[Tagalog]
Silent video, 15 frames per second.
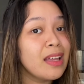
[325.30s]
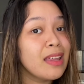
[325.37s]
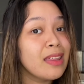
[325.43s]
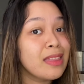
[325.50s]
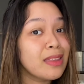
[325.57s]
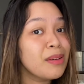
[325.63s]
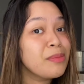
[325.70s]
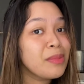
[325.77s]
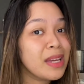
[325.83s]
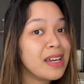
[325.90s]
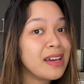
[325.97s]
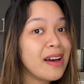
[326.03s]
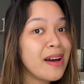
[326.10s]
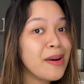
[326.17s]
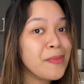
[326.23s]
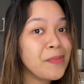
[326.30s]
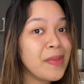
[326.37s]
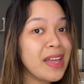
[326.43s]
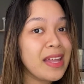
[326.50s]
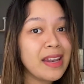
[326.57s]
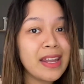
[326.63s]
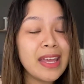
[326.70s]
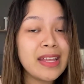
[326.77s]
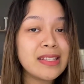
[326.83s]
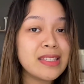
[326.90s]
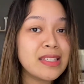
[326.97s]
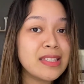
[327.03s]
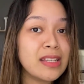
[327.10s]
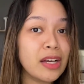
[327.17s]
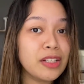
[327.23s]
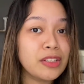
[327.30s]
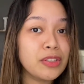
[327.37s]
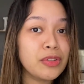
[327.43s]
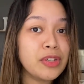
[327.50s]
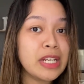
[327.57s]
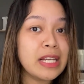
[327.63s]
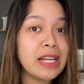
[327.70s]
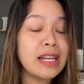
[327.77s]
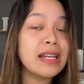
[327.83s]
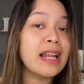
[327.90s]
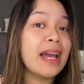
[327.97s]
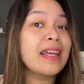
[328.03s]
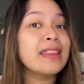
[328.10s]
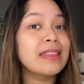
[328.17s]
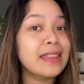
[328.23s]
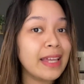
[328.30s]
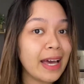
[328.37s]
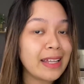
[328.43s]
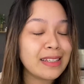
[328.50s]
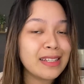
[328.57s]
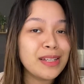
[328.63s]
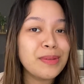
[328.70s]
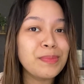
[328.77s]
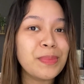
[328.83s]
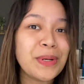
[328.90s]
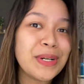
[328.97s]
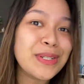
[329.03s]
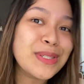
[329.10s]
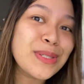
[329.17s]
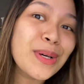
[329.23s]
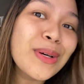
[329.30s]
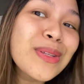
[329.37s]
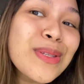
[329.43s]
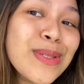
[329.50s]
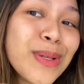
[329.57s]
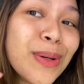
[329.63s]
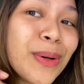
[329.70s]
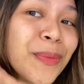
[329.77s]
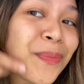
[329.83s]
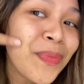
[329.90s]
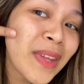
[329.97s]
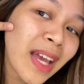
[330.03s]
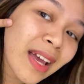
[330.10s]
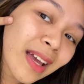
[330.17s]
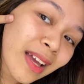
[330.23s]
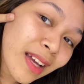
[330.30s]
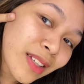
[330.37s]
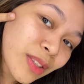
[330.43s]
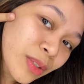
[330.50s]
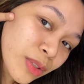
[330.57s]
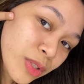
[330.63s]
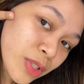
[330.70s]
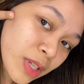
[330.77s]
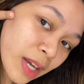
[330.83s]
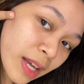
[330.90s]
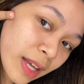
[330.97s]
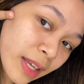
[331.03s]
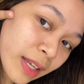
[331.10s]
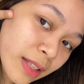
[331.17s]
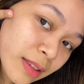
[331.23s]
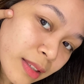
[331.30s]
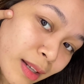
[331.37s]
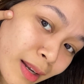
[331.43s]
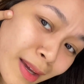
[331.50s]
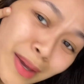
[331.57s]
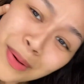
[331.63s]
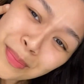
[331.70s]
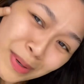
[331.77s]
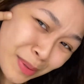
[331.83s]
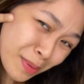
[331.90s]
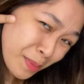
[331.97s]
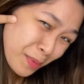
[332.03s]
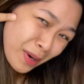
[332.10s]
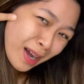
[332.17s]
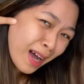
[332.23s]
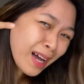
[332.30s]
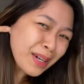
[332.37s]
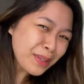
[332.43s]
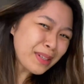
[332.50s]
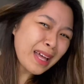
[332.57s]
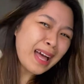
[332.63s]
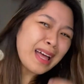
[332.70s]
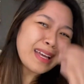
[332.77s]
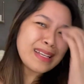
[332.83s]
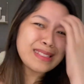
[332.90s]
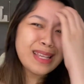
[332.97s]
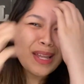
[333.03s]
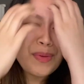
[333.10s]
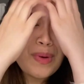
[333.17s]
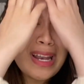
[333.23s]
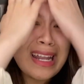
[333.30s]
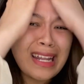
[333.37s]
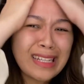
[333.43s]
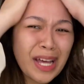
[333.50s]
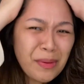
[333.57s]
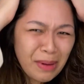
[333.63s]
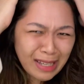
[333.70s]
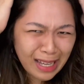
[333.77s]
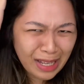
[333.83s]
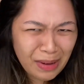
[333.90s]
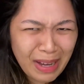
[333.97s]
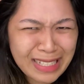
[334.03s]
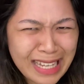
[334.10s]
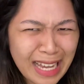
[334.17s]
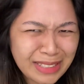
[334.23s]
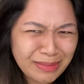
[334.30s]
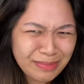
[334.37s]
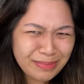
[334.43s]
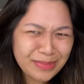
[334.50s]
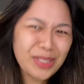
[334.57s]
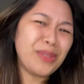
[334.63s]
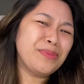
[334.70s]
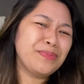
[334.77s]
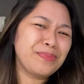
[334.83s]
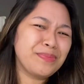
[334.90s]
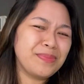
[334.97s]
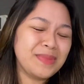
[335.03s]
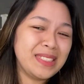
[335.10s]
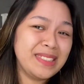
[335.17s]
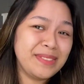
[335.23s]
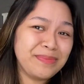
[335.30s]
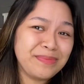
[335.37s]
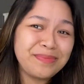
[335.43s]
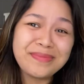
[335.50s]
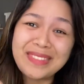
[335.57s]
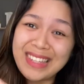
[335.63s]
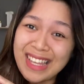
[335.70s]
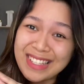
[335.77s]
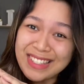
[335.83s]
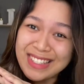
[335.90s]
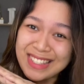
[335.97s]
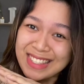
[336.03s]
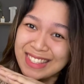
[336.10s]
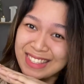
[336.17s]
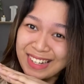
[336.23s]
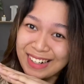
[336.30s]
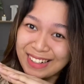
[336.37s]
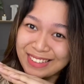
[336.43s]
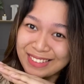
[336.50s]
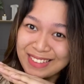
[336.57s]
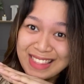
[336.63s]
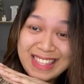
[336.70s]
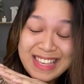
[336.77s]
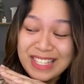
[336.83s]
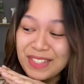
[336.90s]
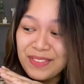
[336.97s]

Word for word: the makeup and it's not really like that in person. So, eto siya. Ayan talaga yung pagmumukha ko, guys. And wala na tayong magagawa dyan. So, let's just start with this